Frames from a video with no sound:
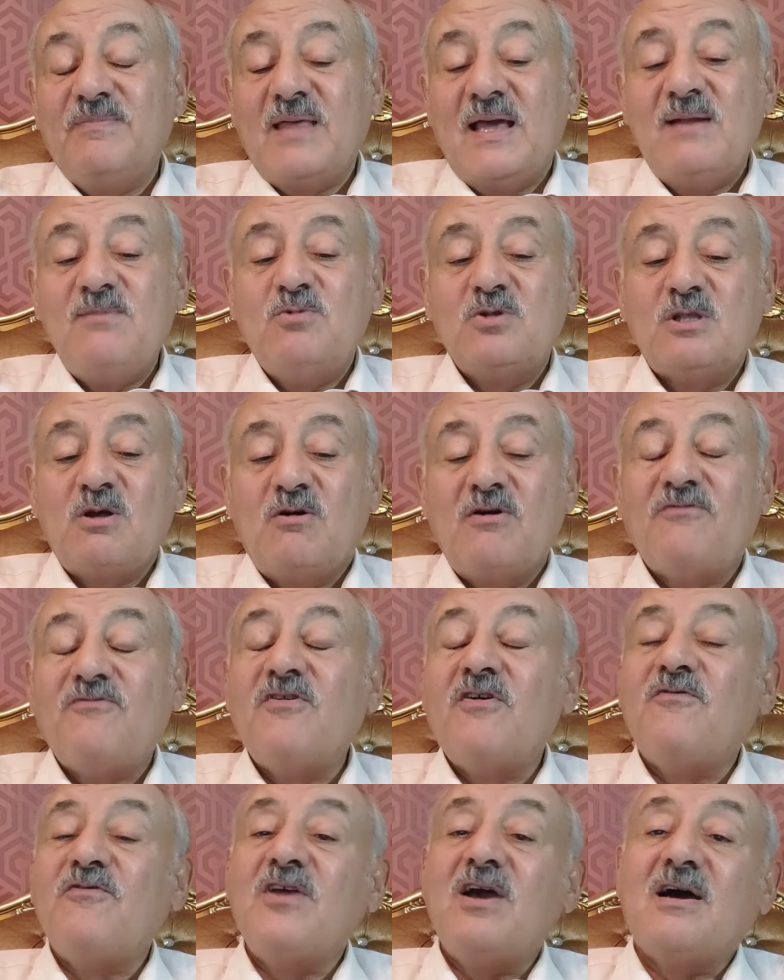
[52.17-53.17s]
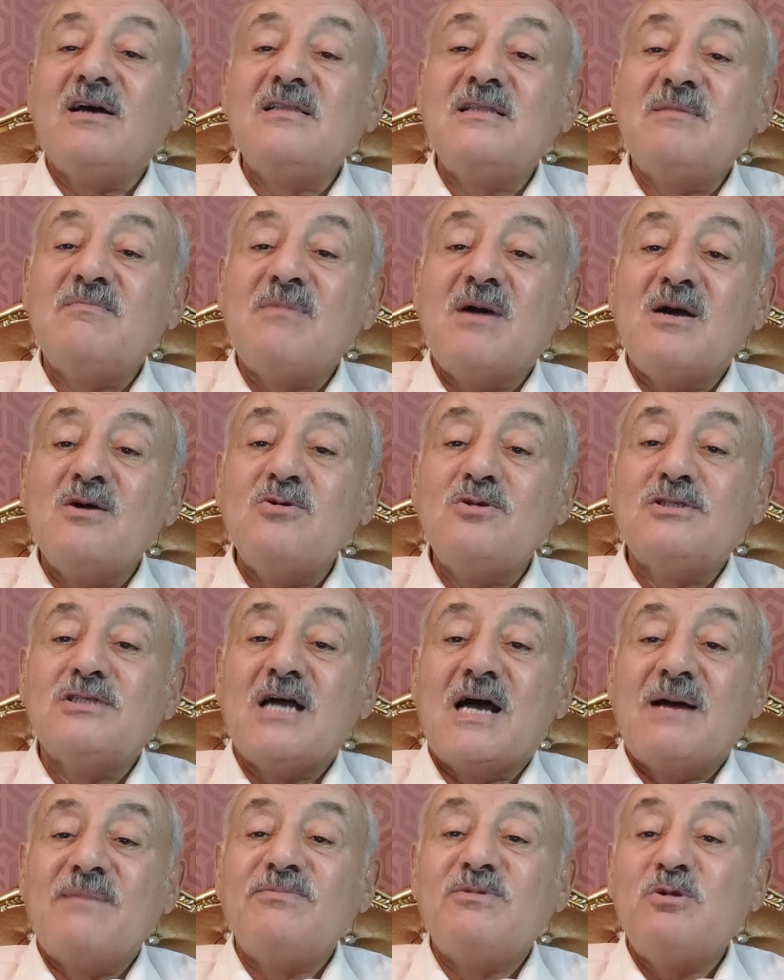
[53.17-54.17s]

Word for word: المتوفى في أرض المحروسة عام